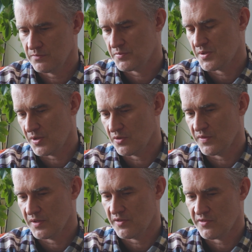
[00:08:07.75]

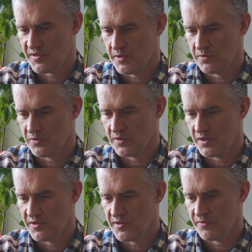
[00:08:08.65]
przemianowane zostało to na
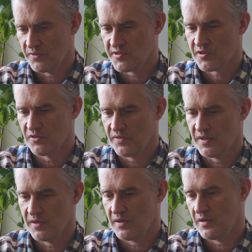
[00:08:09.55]
liceum wojskowe,